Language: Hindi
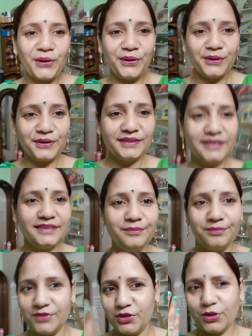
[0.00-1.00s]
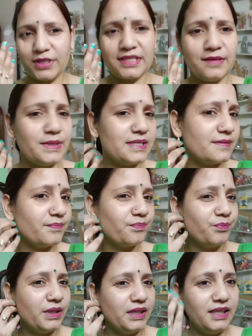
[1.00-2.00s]
और छोटा सा बस
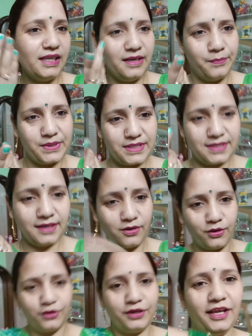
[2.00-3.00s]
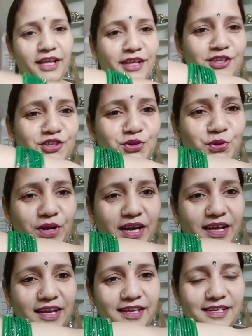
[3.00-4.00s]
बिंदी लिपस्टिक और चूड़ियाँ
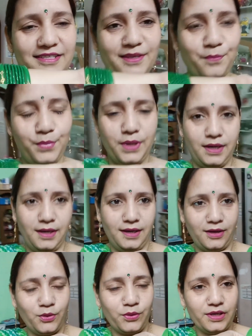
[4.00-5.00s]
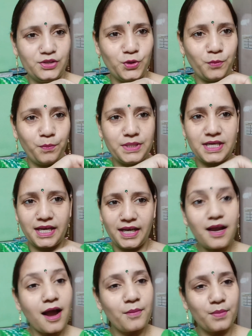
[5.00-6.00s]
डाली हैं सिंपल क्योंकि शॉप पे जा रहे
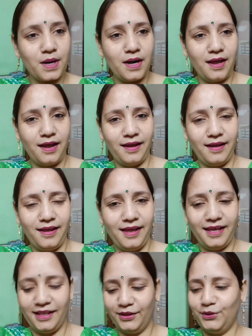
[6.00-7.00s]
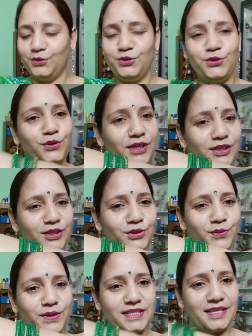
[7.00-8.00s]
हैं काम करना है तो छोटा सा
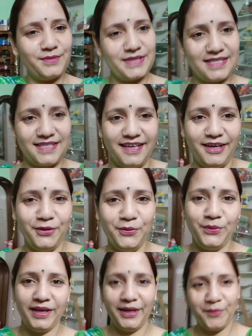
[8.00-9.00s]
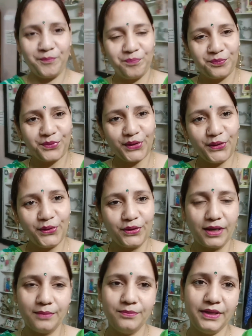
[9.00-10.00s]
थोड़ा सा बस रेडी हुए हैं
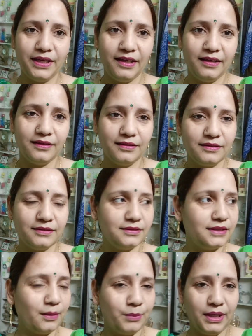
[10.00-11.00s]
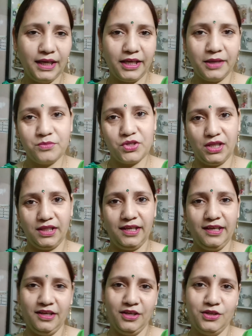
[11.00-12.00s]
और अब ये सामान लेके हम चलते
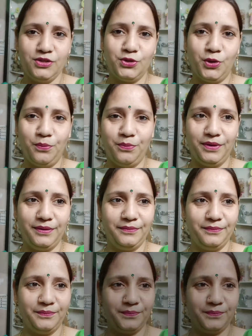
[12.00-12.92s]
हैं शॉप पर